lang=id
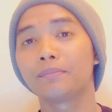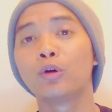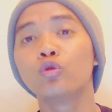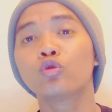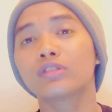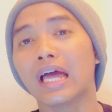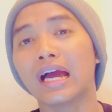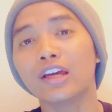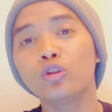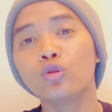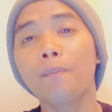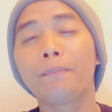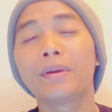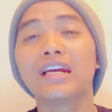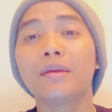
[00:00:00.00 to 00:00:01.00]
berutang
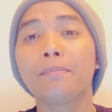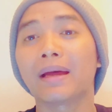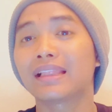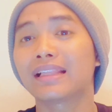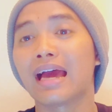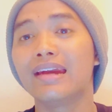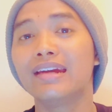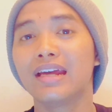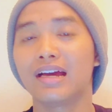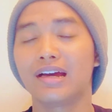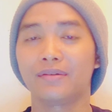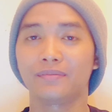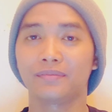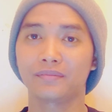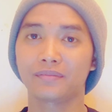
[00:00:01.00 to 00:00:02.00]
itu berlipat ganda.